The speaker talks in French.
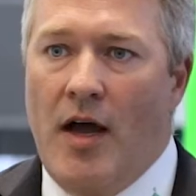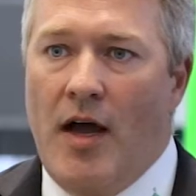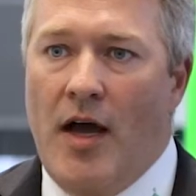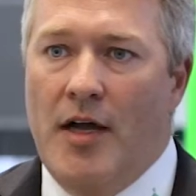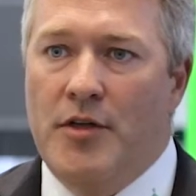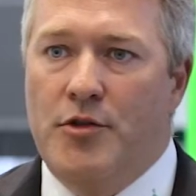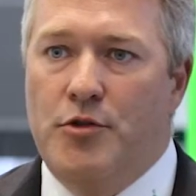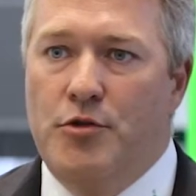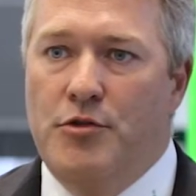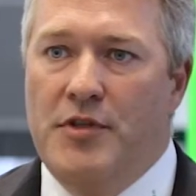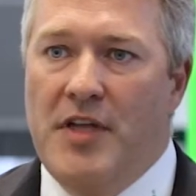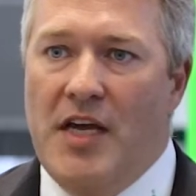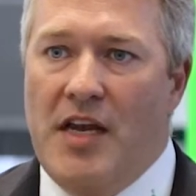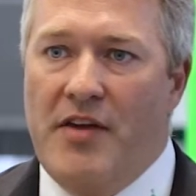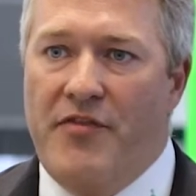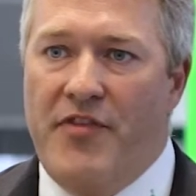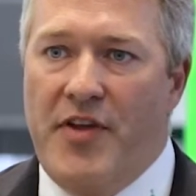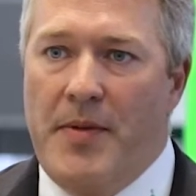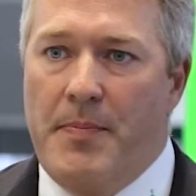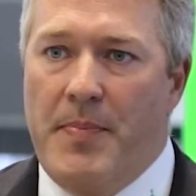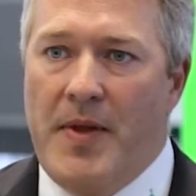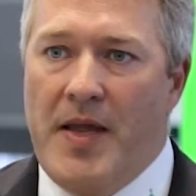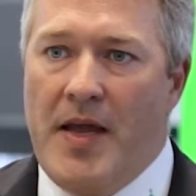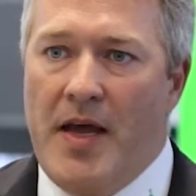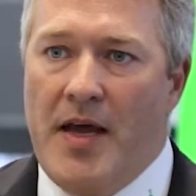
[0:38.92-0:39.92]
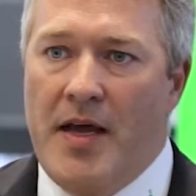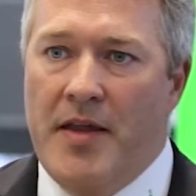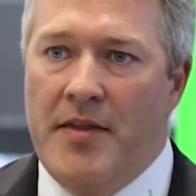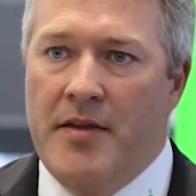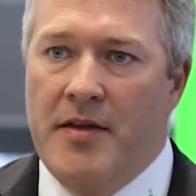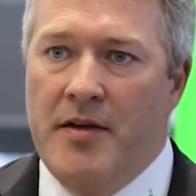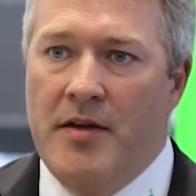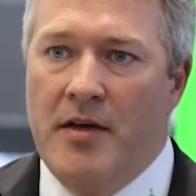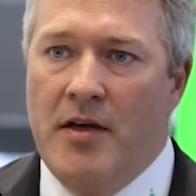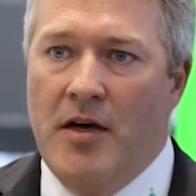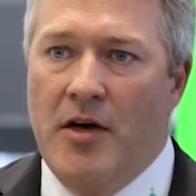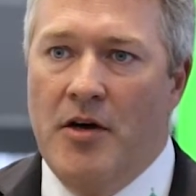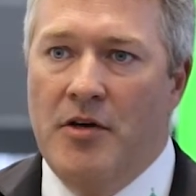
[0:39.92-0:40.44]
un tunnel VPN
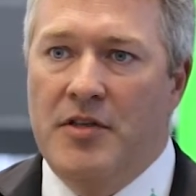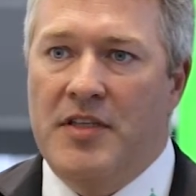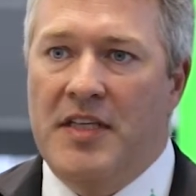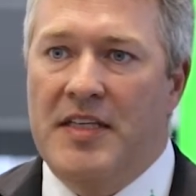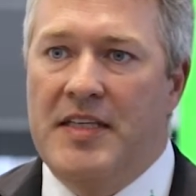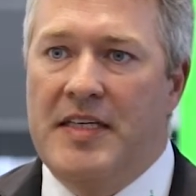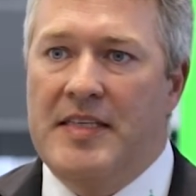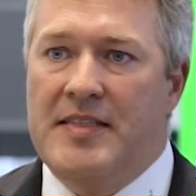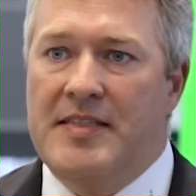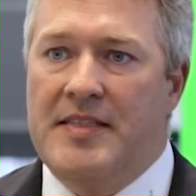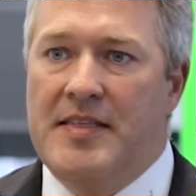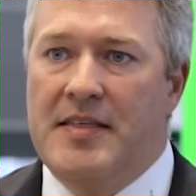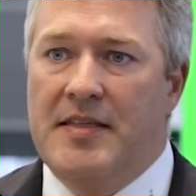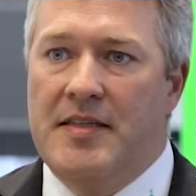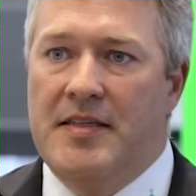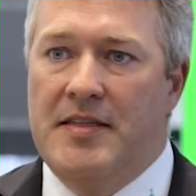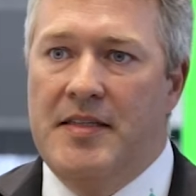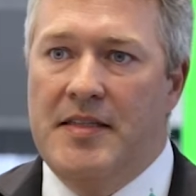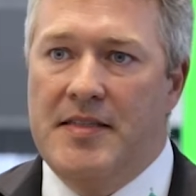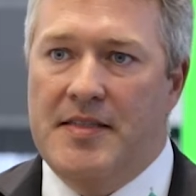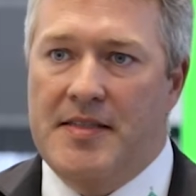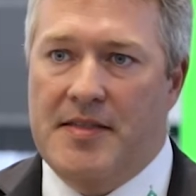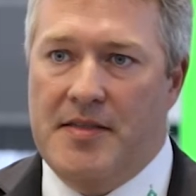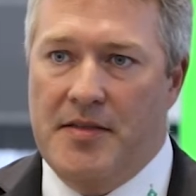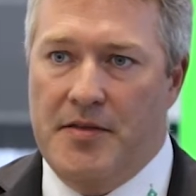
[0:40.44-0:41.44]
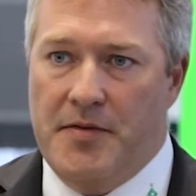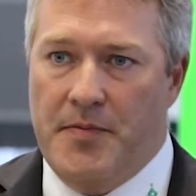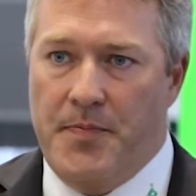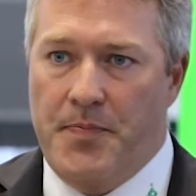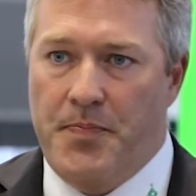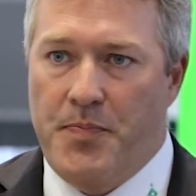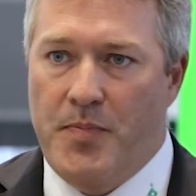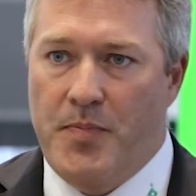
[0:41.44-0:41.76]
entre des sites distants.